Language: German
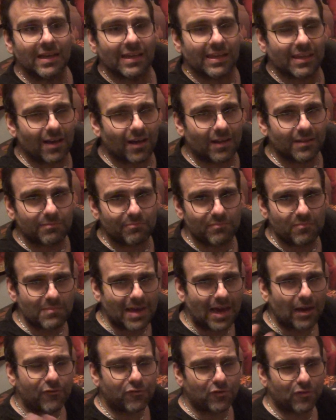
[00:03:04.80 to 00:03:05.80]
ja im
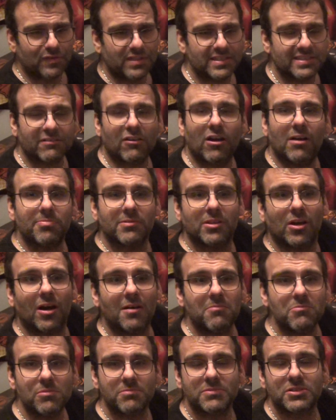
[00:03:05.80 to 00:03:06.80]
Aufruf das gehabt
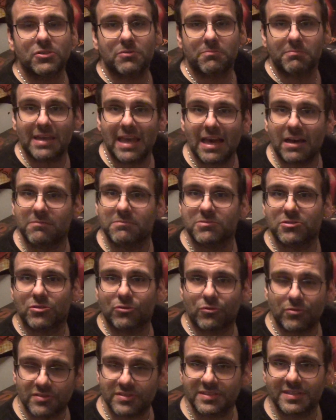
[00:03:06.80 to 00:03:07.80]
haben, umso mehr, umso
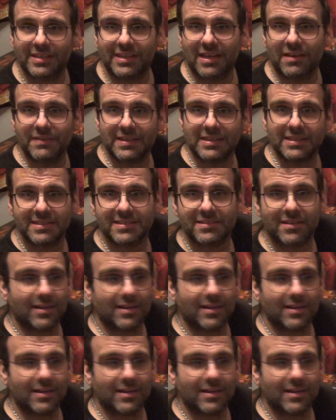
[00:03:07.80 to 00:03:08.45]
günstiger wird das